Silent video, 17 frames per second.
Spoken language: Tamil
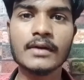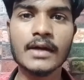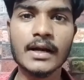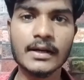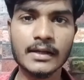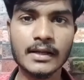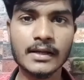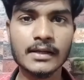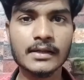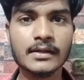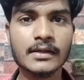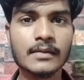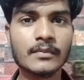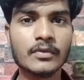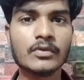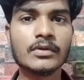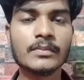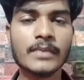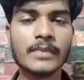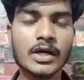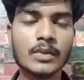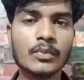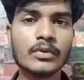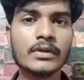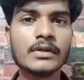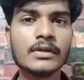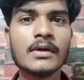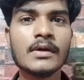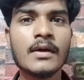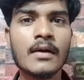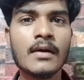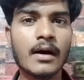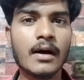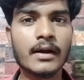கரெக்டாக இருக்குதுன்னு நம்ம வந்து பார்க்கும்போது
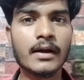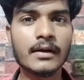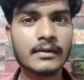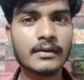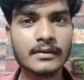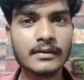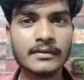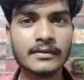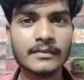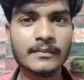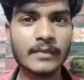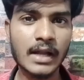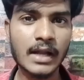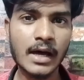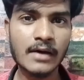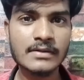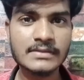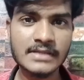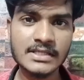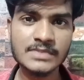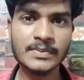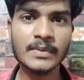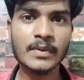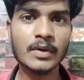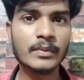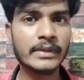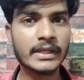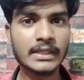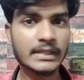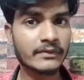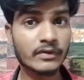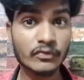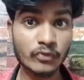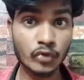ஆனால் நான் சர்ச் பண்ணி பார்க்கும்போது
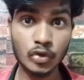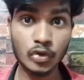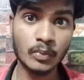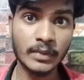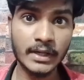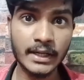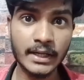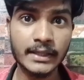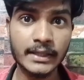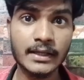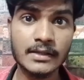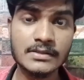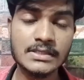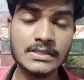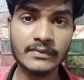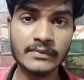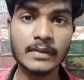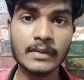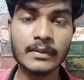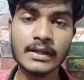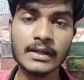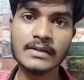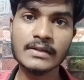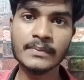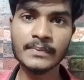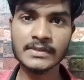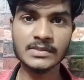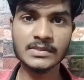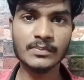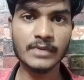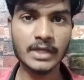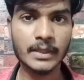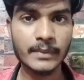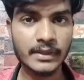எந்த வித ஃபோட்டோவுமே கிடைக்கல சிவனோட
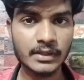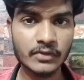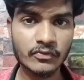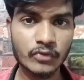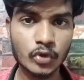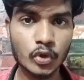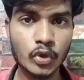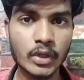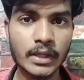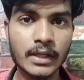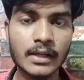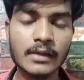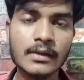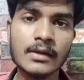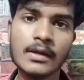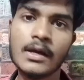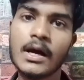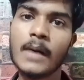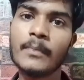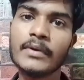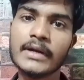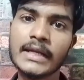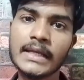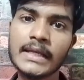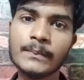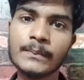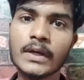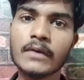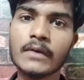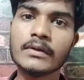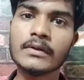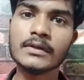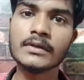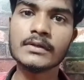ரீப்ரசன்ட் பண்ணுற எந்த ஃபோட்டோவும் கிடைக்கல அப்போ
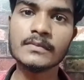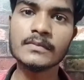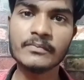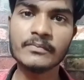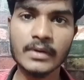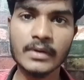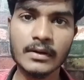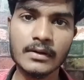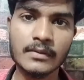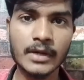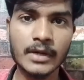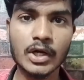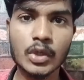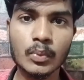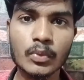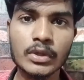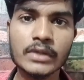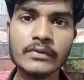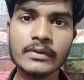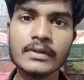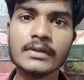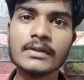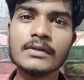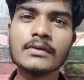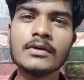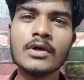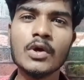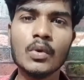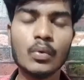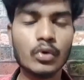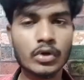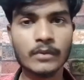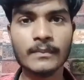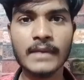டீப்பாக வந்து பார்க்கும்போது வந்து
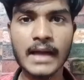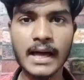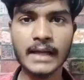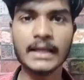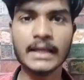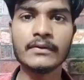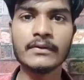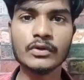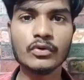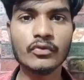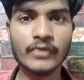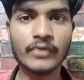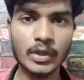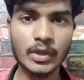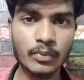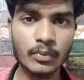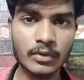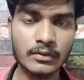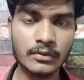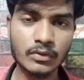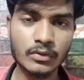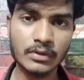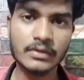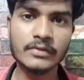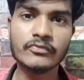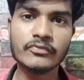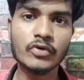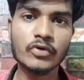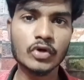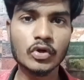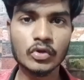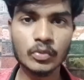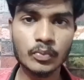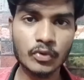ஒரு பிளாகில் வந்து ஒரு வீடியோ ஒரு
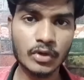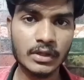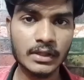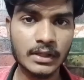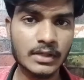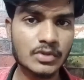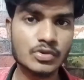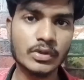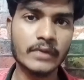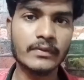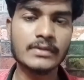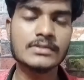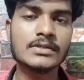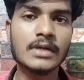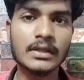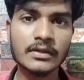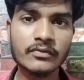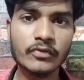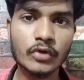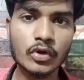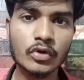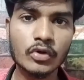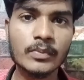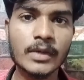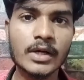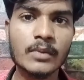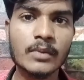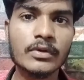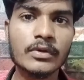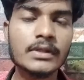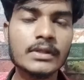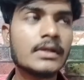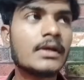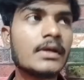ஃபோட்டோ வந்து போட்டிருந்தாங்க ஓகேவா ஸோ அந்த ஃபோட்டோ வந்து
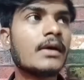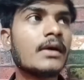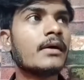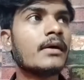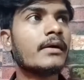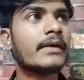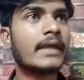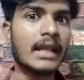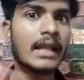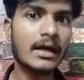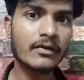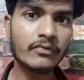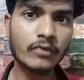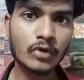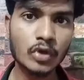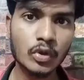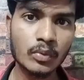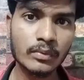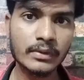பார்க்கும்போது எல்லா ஃபோட்டோவும்